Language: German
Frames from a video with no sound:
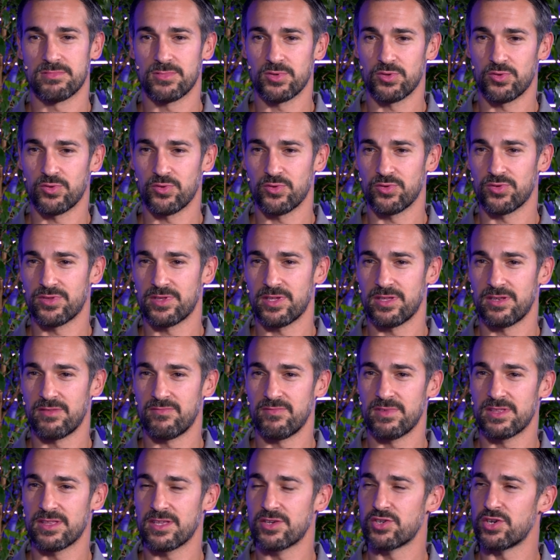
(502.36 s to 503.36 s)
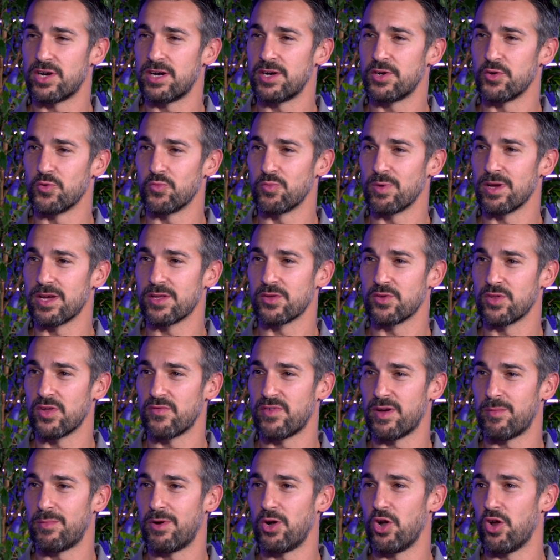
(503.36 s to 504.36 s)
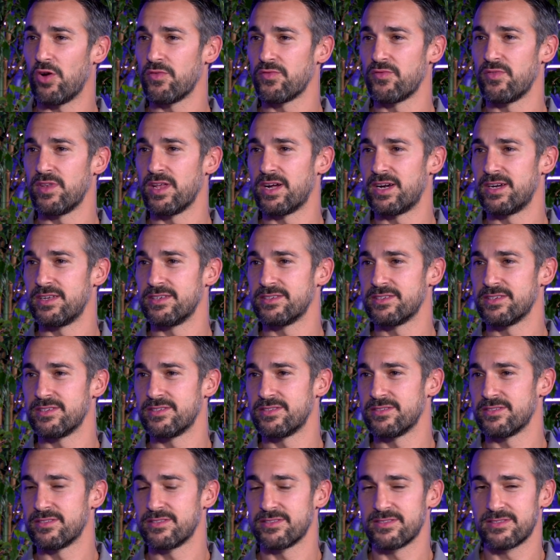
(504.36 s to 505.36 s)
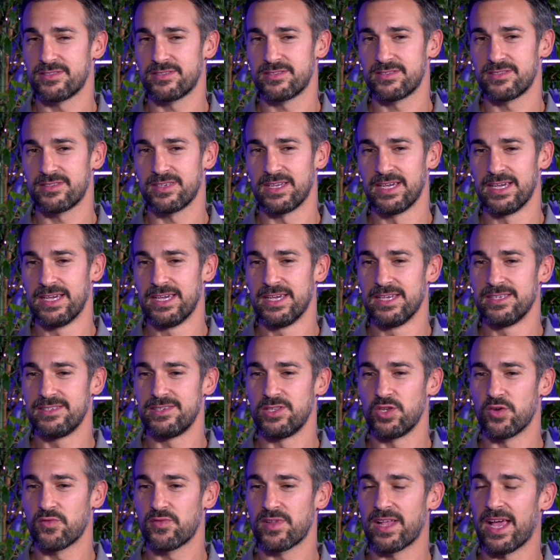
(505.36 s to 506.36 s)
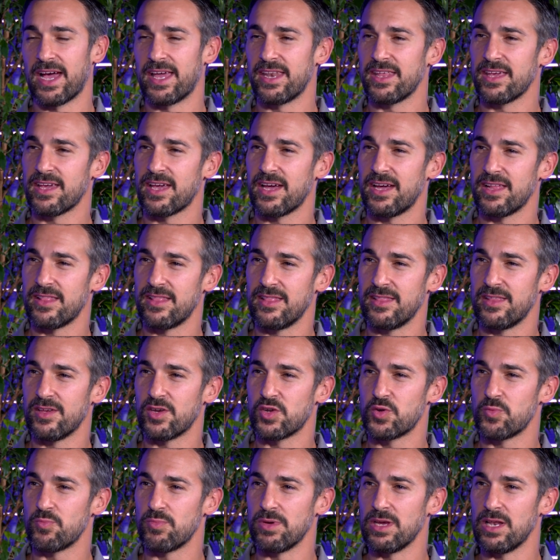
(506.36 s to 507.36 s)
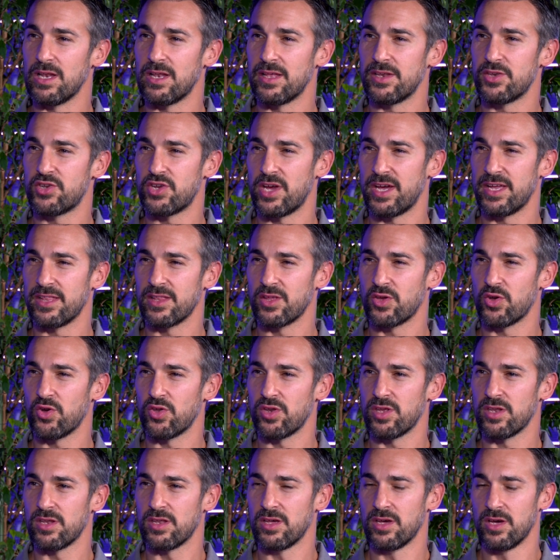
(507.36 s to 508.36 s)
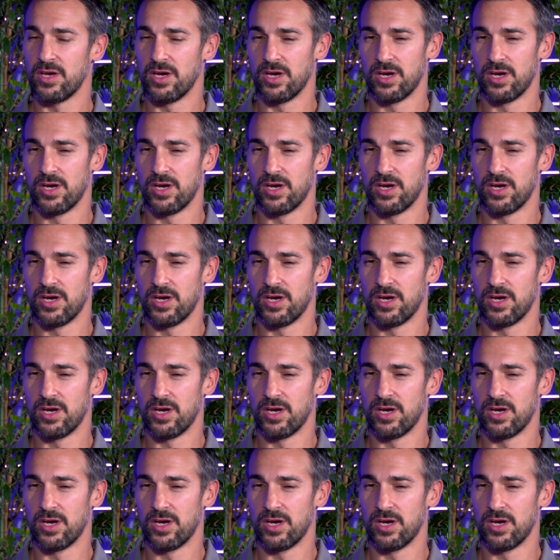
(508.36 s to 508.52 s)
und dann wird der Schalter umgelegt und auf einmal läuft wieder alles. Also es sind oft Kleinigkeiten, die ein Spiel entscheiden können.